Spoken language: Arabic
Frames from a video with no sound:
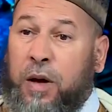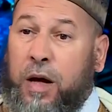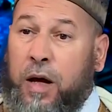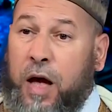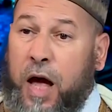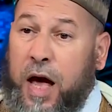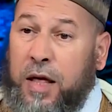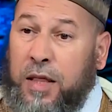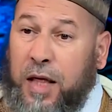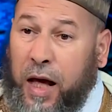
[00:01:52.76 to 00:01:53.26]

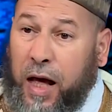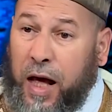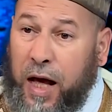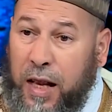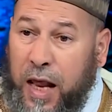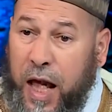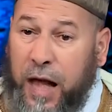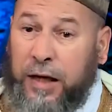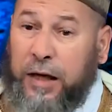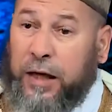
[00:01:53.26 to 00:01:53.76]
هذا
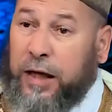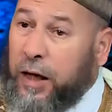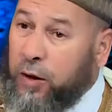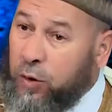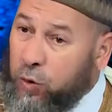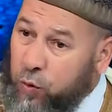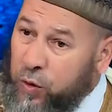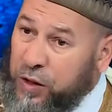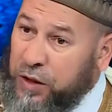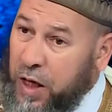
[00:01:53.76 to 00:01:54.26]
خالها اللي كان
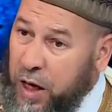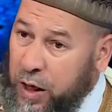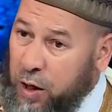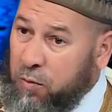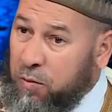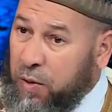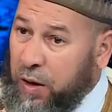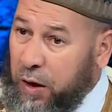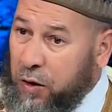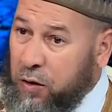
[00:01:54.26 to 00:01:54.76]
هو
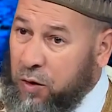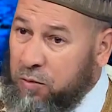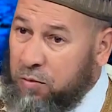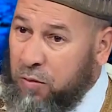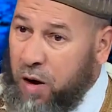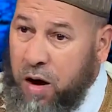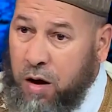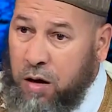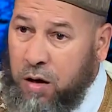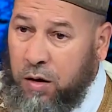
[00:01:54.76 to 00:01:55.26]
ساكن باقي ثم